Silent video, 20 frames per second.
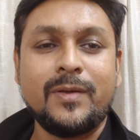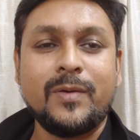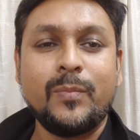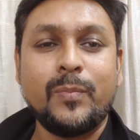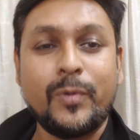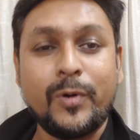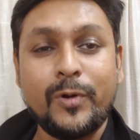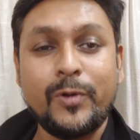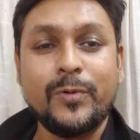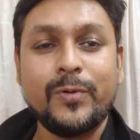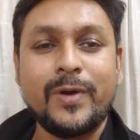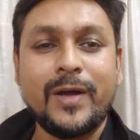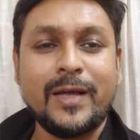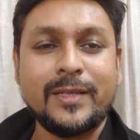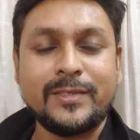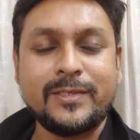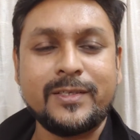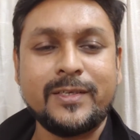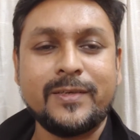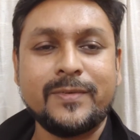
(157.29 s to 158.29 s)
প্রয়োগ
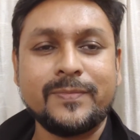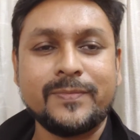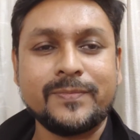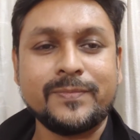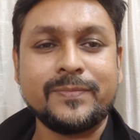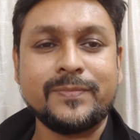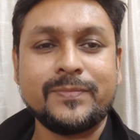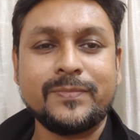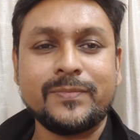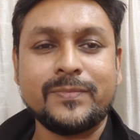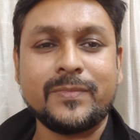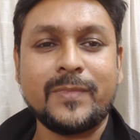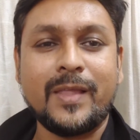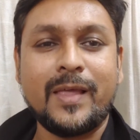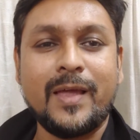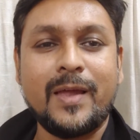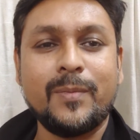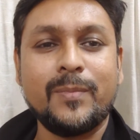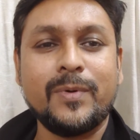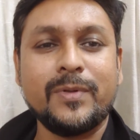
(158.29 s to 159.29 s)
আছে
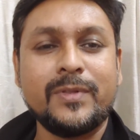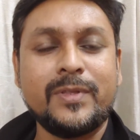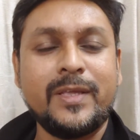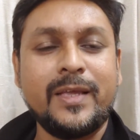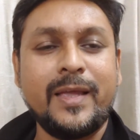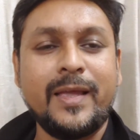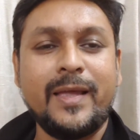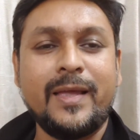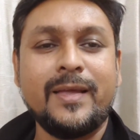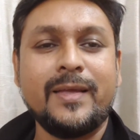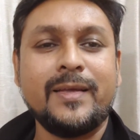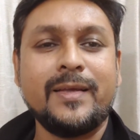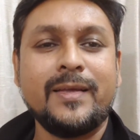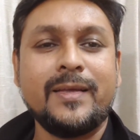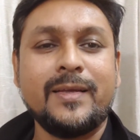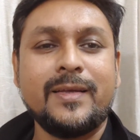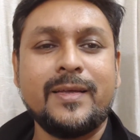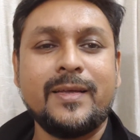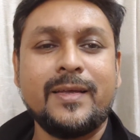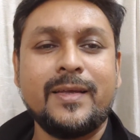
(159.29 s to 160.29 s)
এর মধ্যে
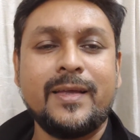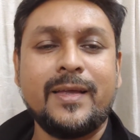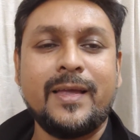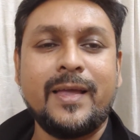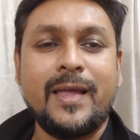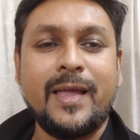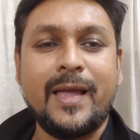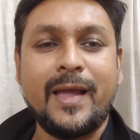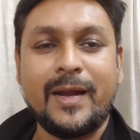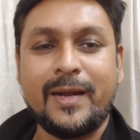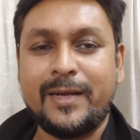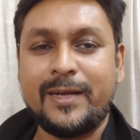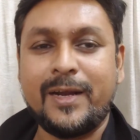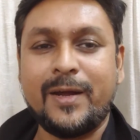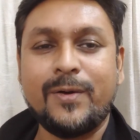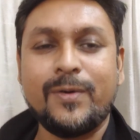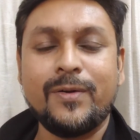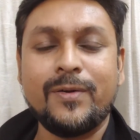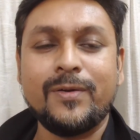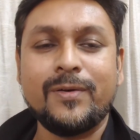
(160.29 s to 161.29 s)
একটা
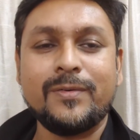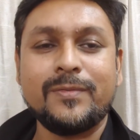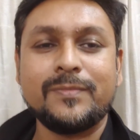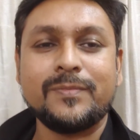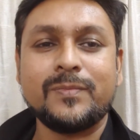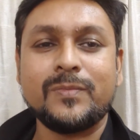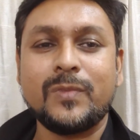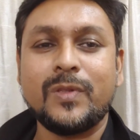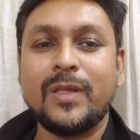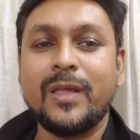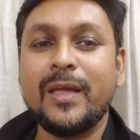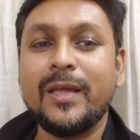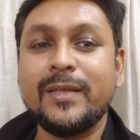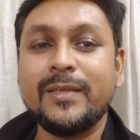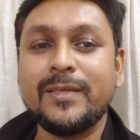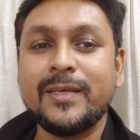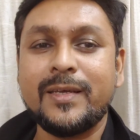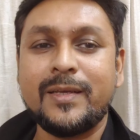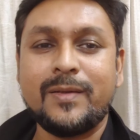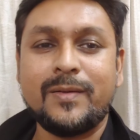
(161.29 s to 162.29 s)
হলো এই
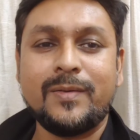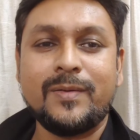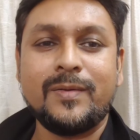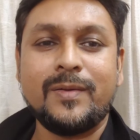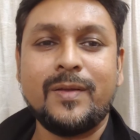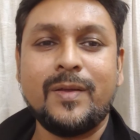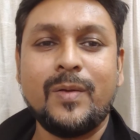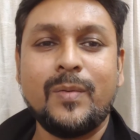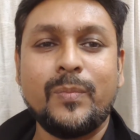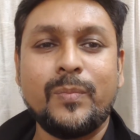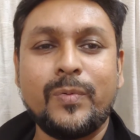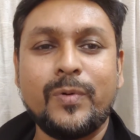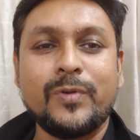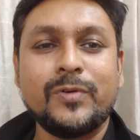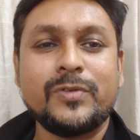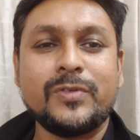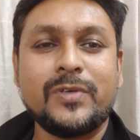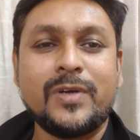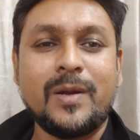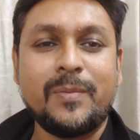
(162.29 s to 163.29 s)
যে
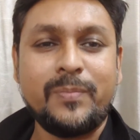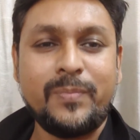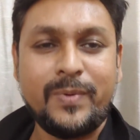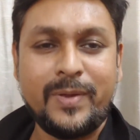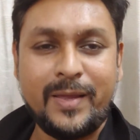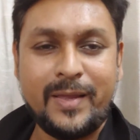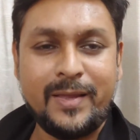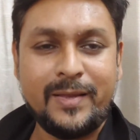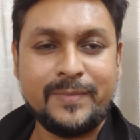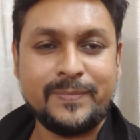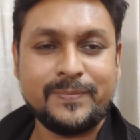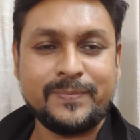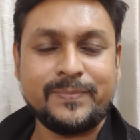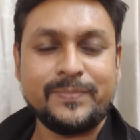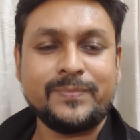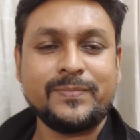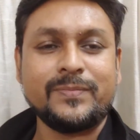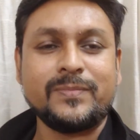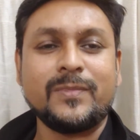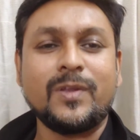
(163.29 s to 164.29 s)
প্রস্রাবকে
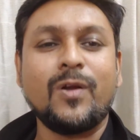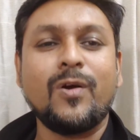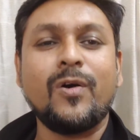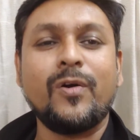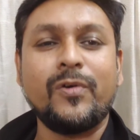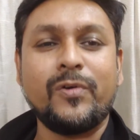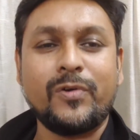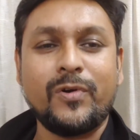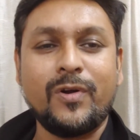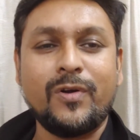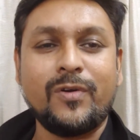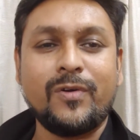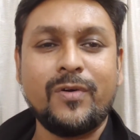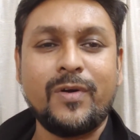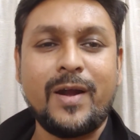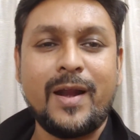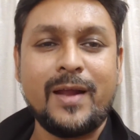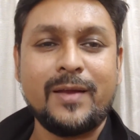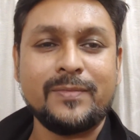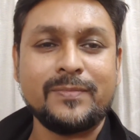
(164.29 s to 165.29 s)
কন্ট্রোল
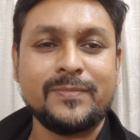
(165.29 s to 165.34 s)
করা